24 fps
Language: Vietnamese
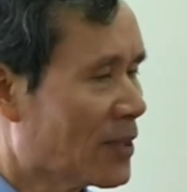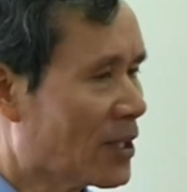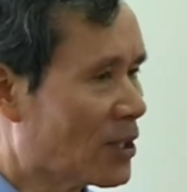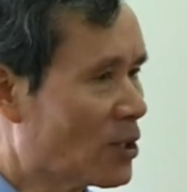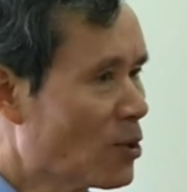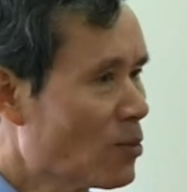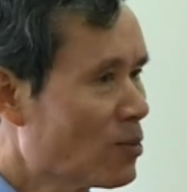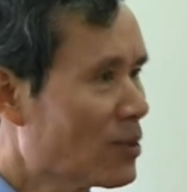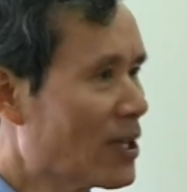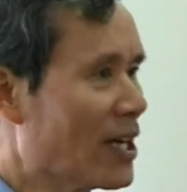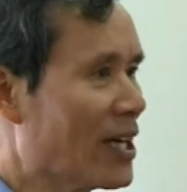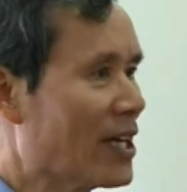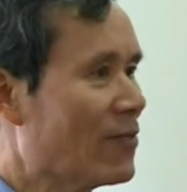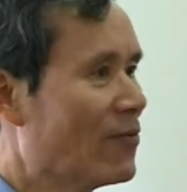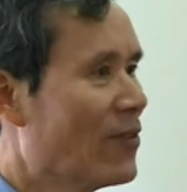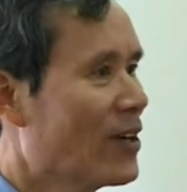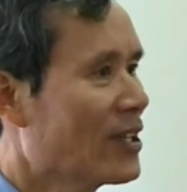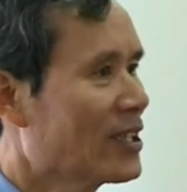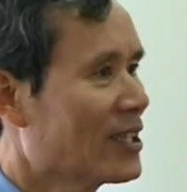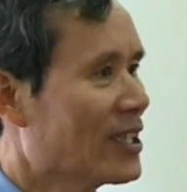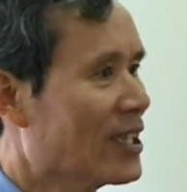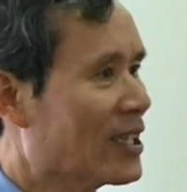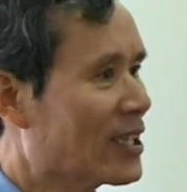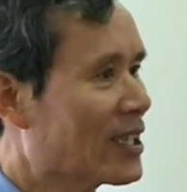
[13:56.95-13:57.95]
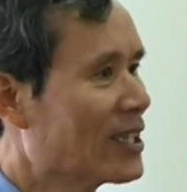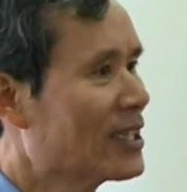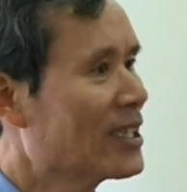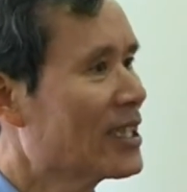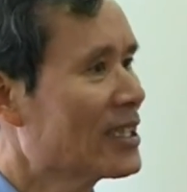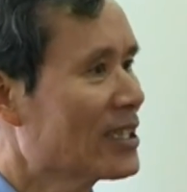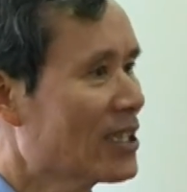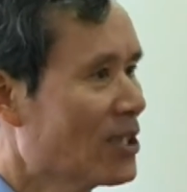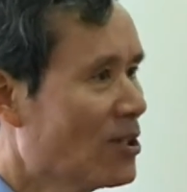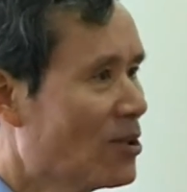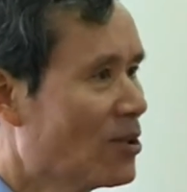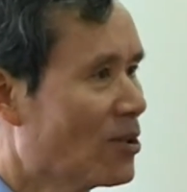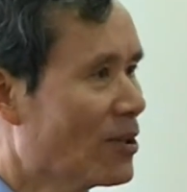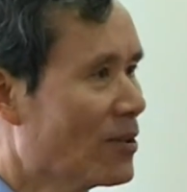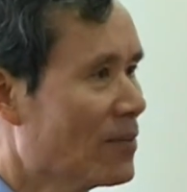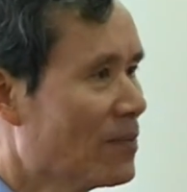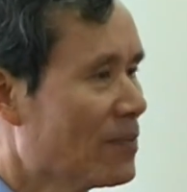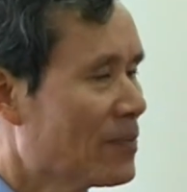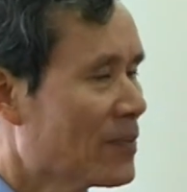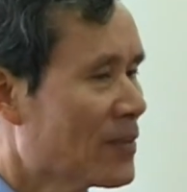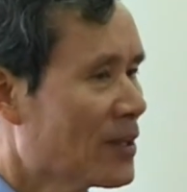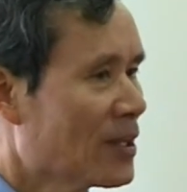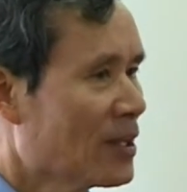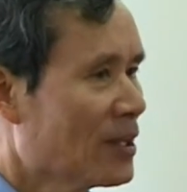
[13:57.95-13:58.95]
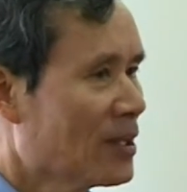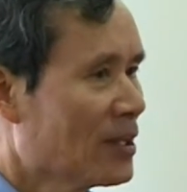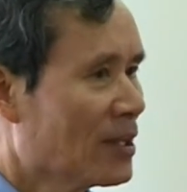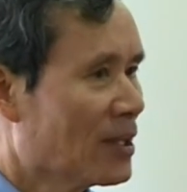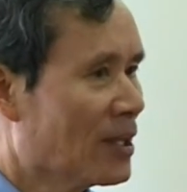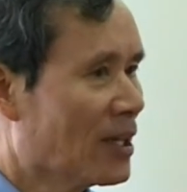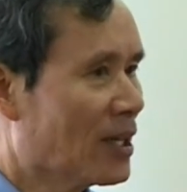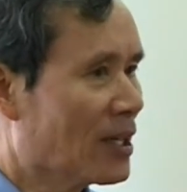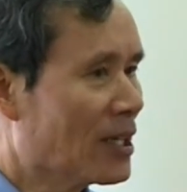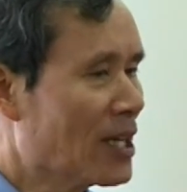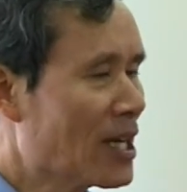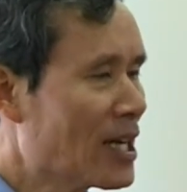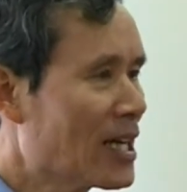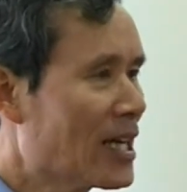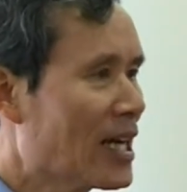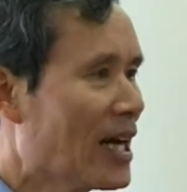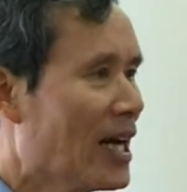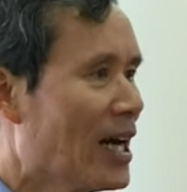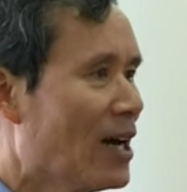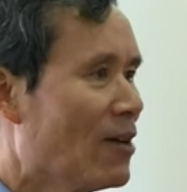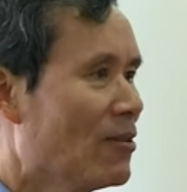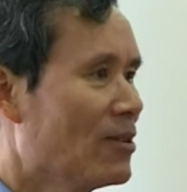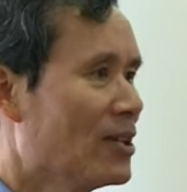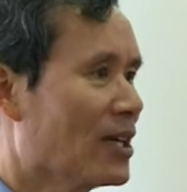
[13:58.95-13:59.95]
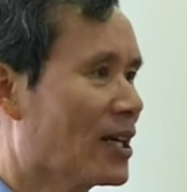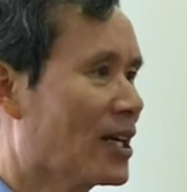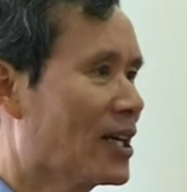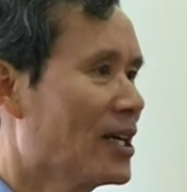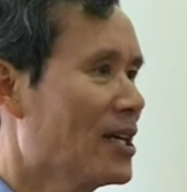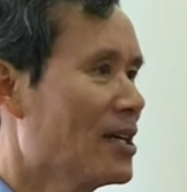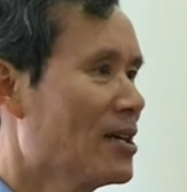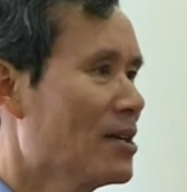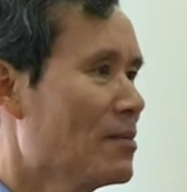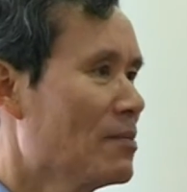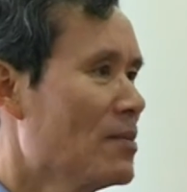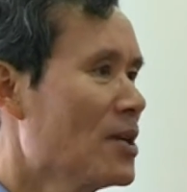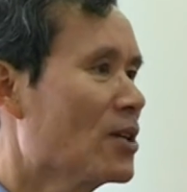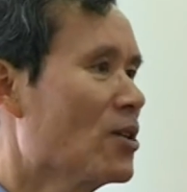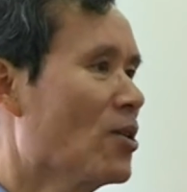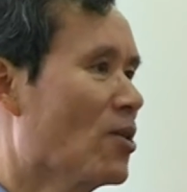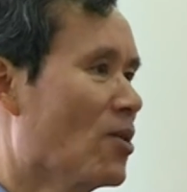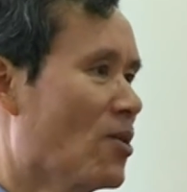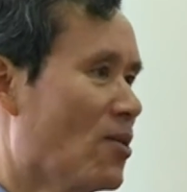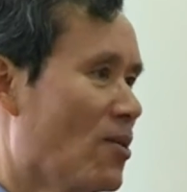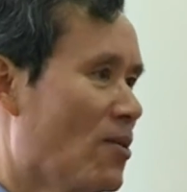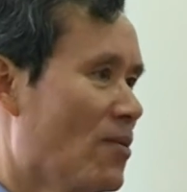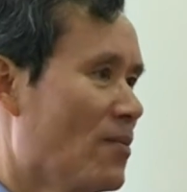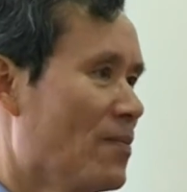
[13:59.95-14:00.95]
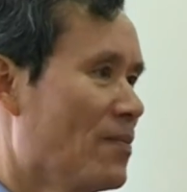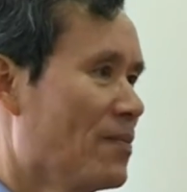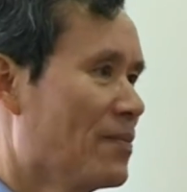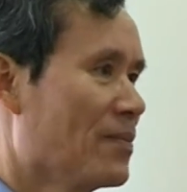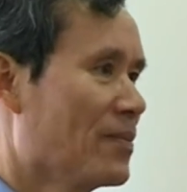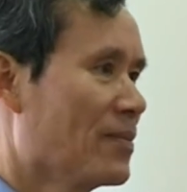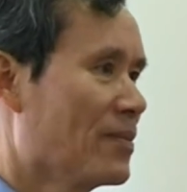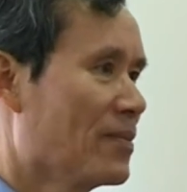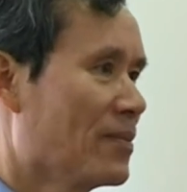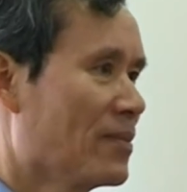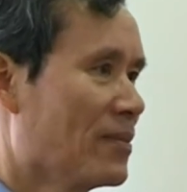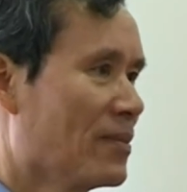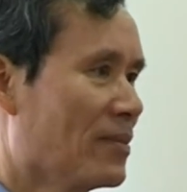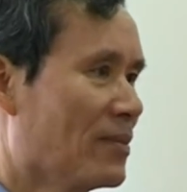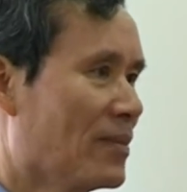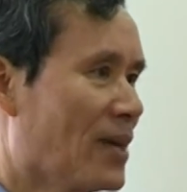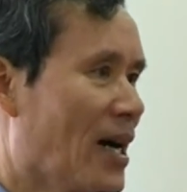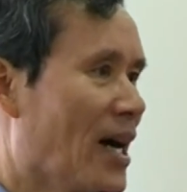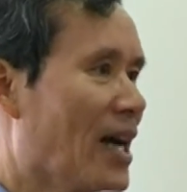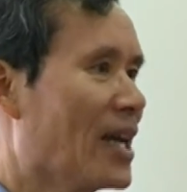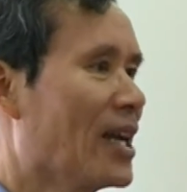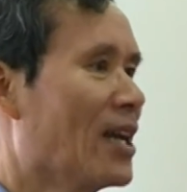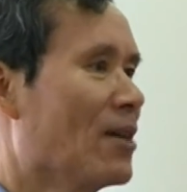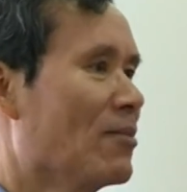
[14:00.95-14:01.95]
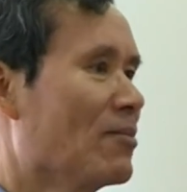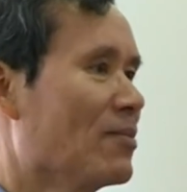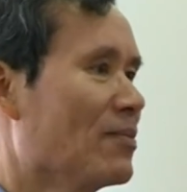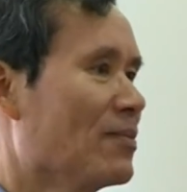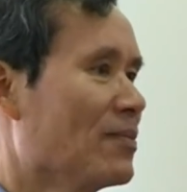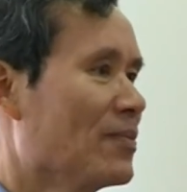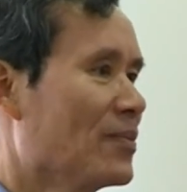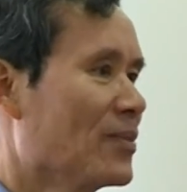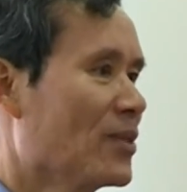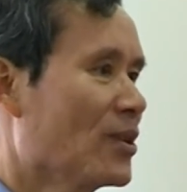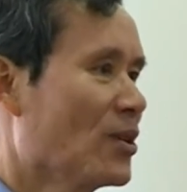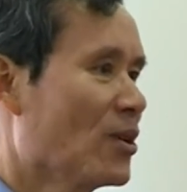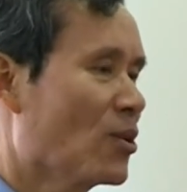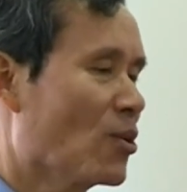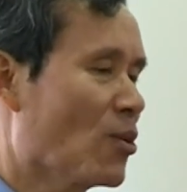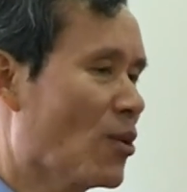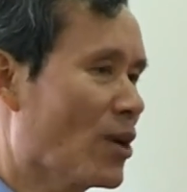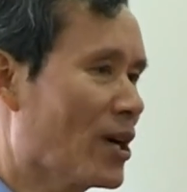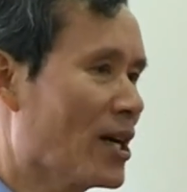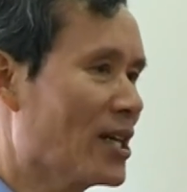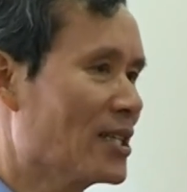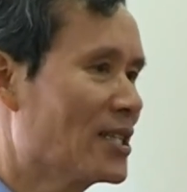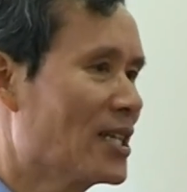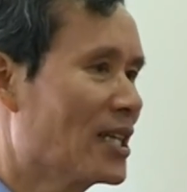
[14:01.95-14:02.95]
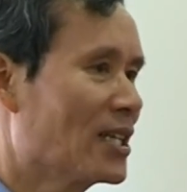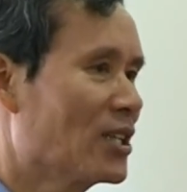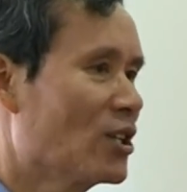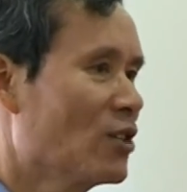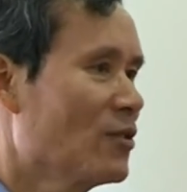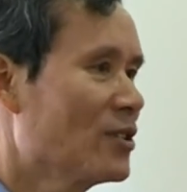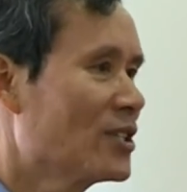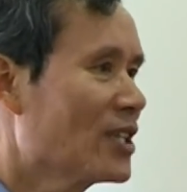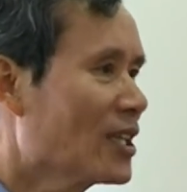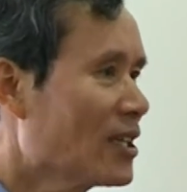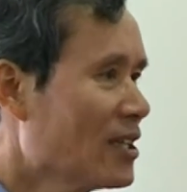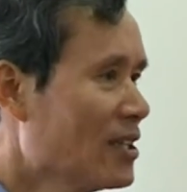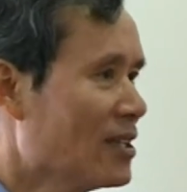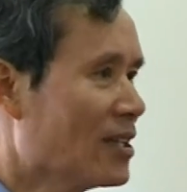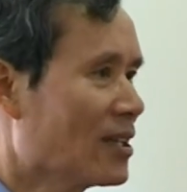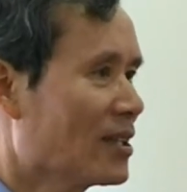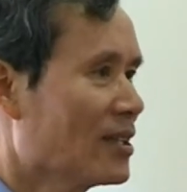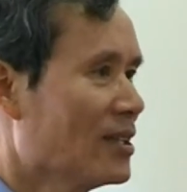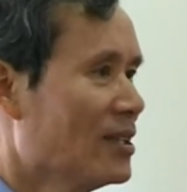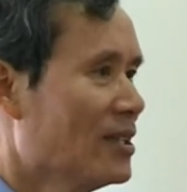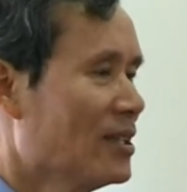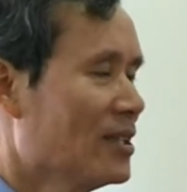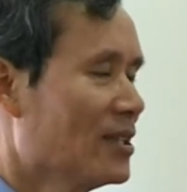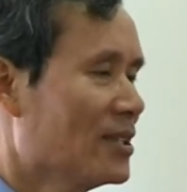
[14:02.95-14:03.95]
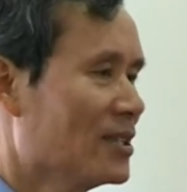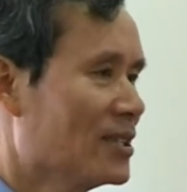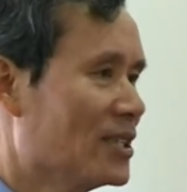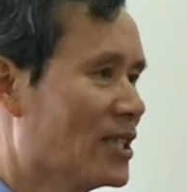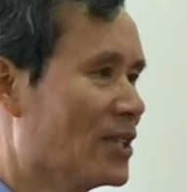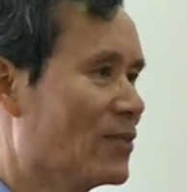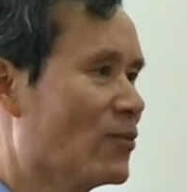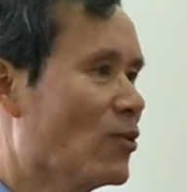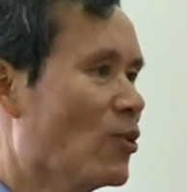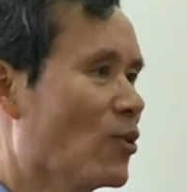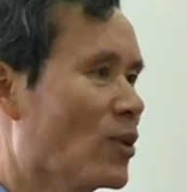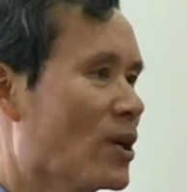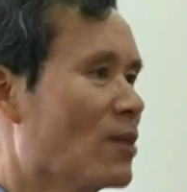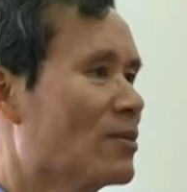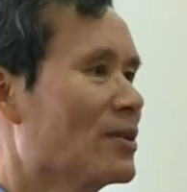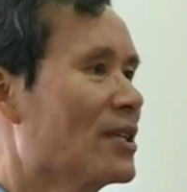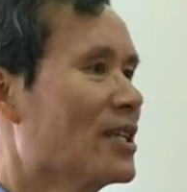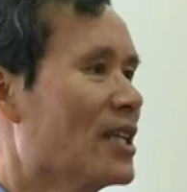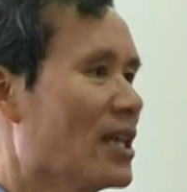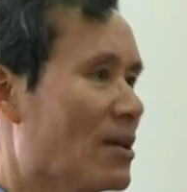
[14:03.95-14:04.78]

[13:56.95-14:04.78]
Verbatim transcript: thúc đẩy phát triển kinh tế xã hội, à, nâng cao được cái mức độ hài lòng của người dân đối với chất lượng dịch vụ công trên địa